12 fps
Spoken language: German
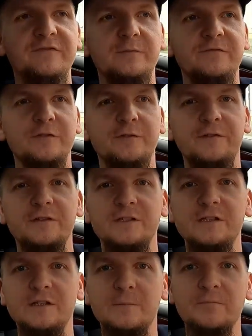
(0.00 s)

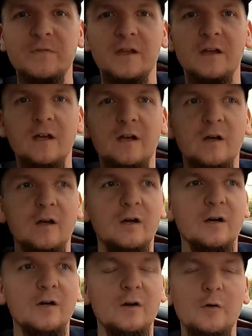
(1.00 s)
540i,
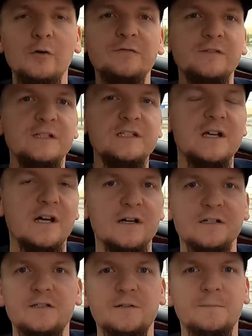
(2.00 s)
irgendwie nicht
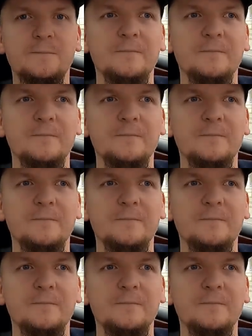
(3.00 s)
erreicht.